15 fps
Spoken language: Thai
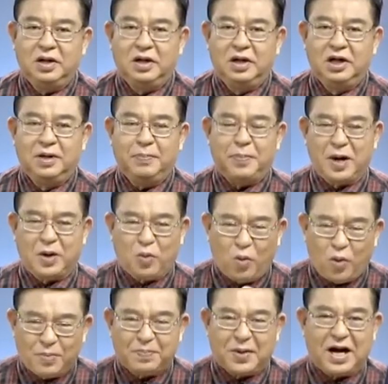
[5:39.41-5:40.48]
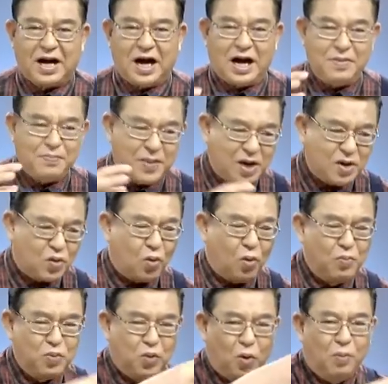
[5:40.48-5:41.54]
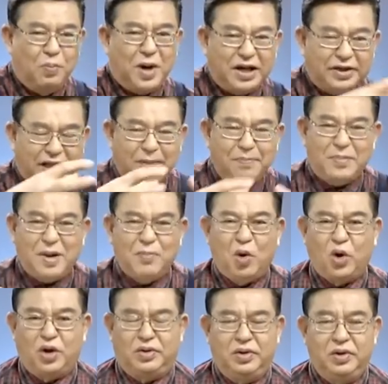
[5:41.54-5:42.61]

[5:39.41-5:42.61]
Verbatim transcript: หรือประกวดประขันเป็นกลุ่มกลุ่มให้เต็มไปหมด